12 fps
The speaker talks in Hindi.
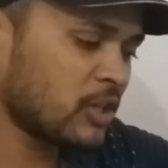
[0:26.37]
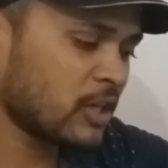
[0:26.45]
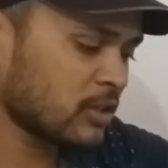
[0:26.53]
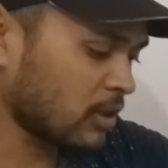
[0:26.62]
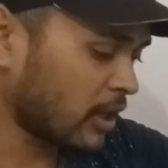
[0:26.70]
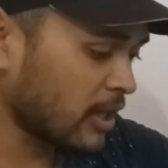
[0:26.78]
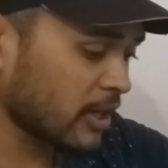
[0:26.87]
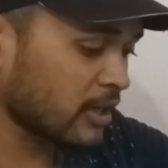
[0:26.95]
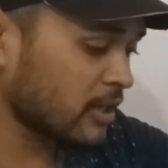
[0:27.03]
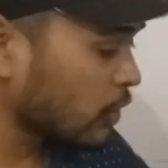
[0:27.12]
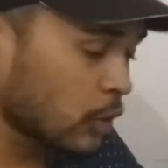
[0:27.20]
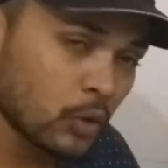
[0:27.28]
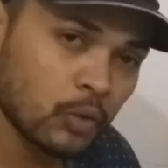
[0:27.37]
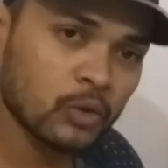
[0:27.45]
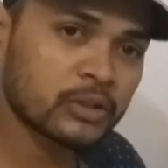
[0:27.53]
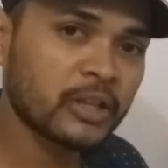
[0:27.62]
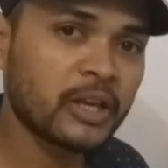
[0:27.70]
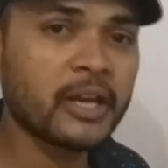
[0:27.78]
डी ये अलग अलग क्यों
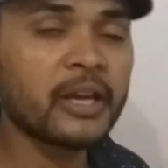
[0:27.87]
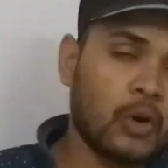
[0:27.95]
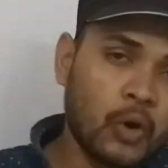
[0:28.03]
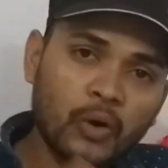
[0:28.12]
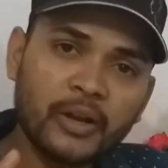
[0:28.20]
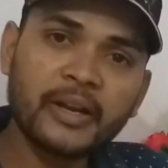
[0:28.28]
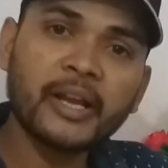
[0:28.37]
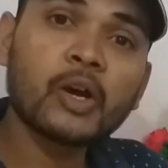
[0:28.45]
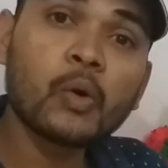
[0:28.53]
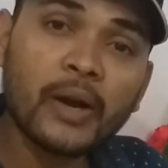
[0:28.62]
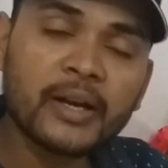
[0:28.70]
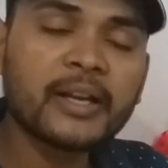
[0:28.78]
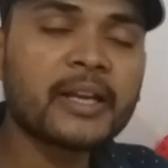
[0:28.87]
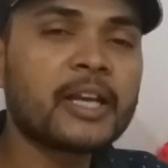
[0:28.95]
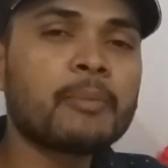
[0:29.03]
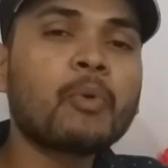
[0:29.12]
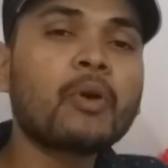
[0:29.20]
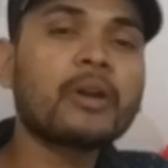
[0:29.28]
होते हैं और इन्हें क्वार्टिक
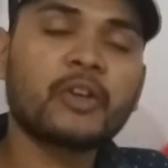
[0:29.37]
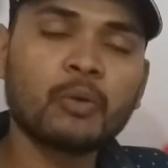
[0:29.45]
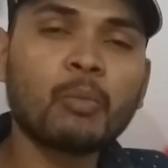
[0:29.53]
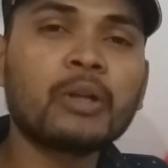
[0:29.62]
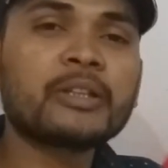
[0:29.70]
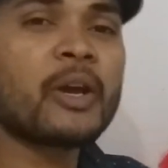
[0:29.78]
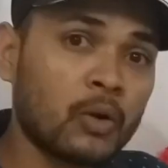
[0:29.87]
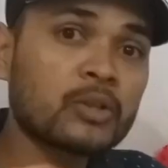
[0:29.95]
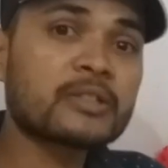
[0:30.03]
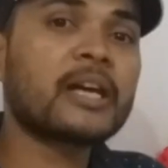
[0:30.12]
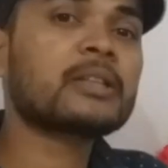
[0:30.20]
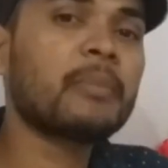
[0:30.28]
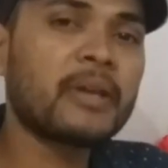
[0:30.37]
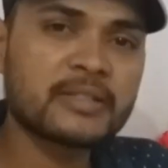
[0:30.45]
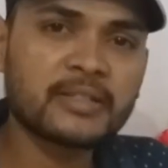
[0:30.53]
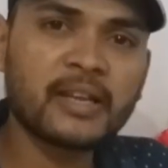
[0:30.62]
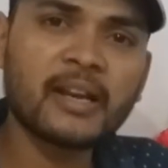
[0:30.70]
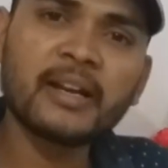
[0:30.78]
बोर्ड क्यों बोलते हैं और साथ में
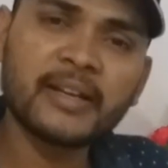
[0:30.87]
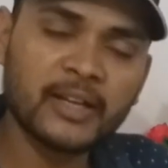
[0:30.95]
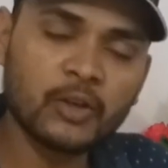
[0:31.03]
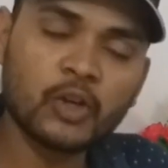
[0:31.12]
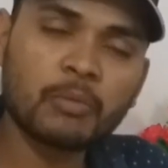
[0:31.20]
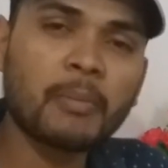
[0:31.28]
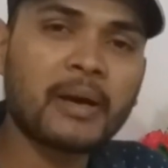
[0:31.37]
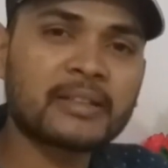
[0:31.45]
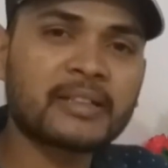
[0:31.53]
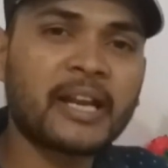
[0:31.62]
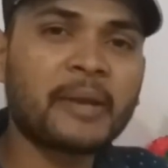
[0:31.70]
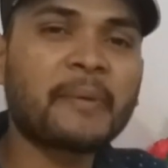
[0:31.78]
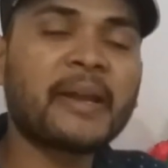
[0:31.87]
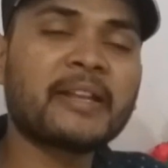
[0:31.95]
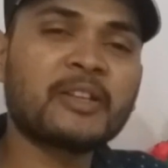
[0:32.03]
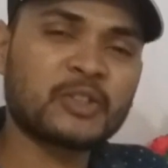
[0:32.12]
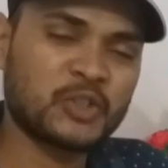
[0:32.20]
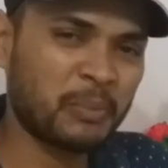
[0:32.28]
इससे रिलेटेड और भी बात करने वाले हैं
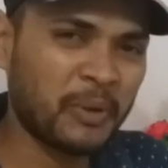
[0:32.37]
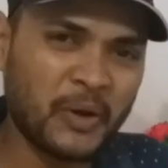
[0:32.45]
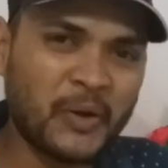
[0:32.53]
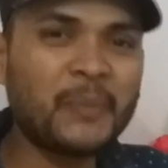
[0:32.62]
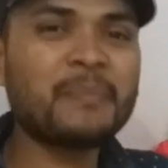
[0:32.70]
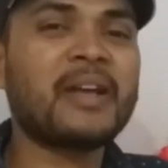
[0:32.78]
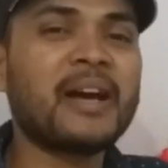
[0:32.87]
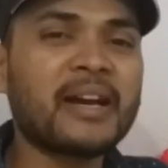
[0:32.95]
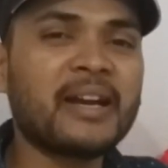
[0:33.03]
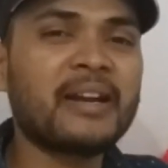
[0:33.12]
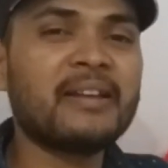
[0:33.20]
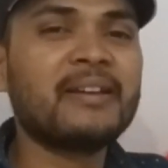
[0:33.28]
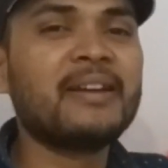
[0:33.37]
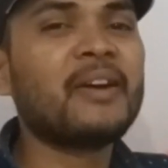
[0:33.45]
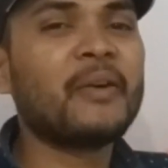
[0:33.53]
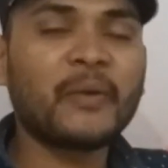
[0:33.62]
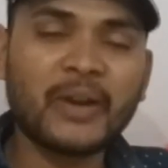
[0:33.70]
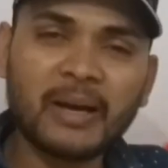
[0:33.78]
दोस्तों में ओम दाकर
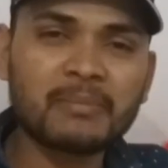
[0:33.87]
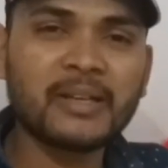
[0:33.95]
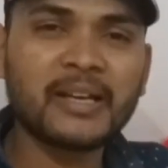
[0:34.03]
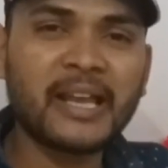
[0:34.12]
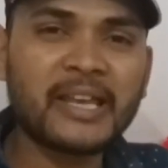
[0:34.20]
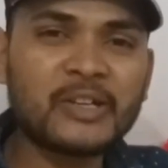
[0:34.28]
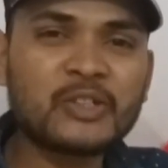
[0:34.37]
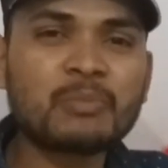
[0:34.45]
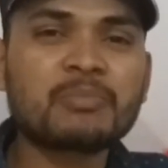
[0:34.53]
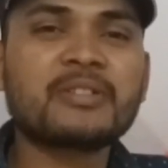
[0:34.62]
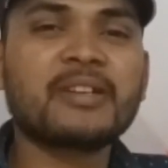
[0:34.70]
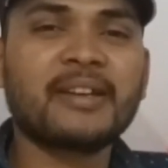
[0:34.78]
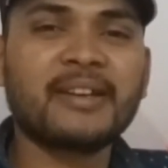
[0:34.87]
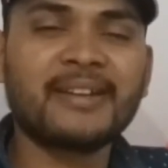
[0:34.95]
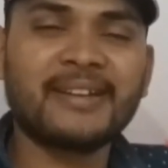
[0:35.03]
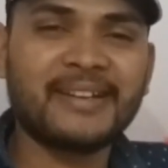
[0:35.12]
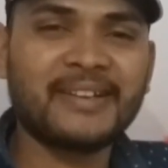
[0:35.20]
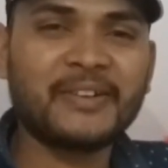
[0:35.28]
और आप देख रहे हैं यूट्यूब
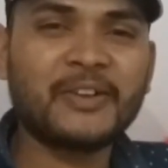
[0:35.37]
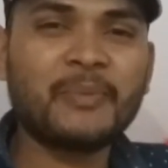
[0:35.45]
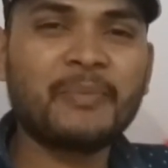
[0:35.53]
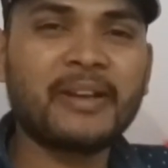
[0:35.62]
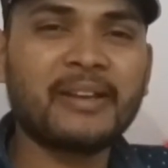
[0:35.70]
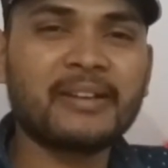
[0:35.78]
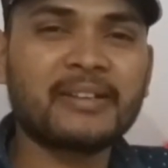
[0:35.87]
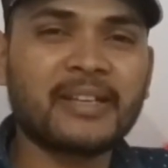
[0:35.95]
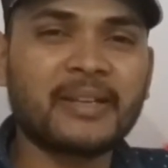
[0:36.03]
चैनल ओम टेक